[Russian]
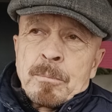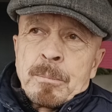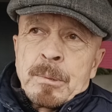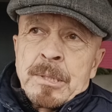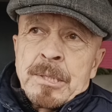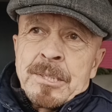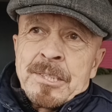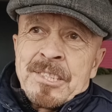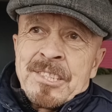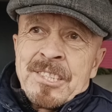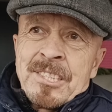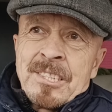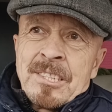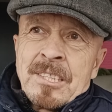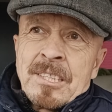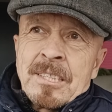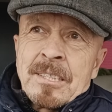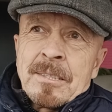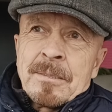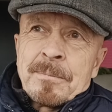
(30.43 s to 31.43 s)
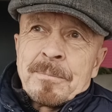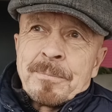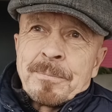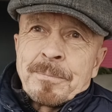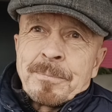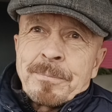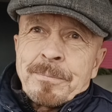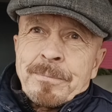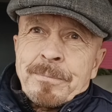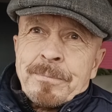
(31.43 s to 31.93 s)
Причина
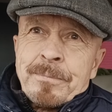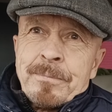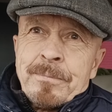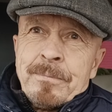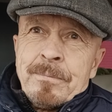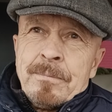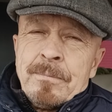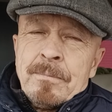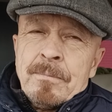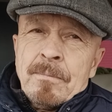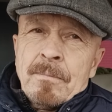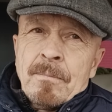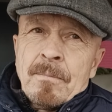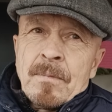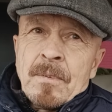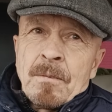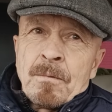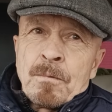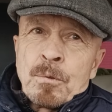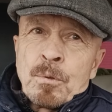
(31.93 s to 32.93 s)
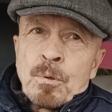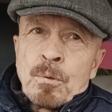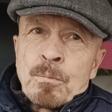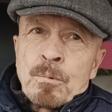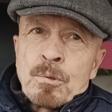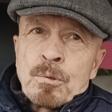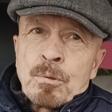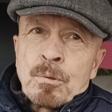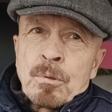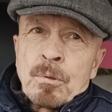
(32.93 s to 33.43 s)
в том,
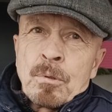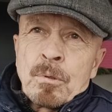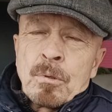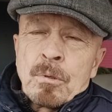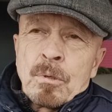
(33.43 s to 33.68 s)
что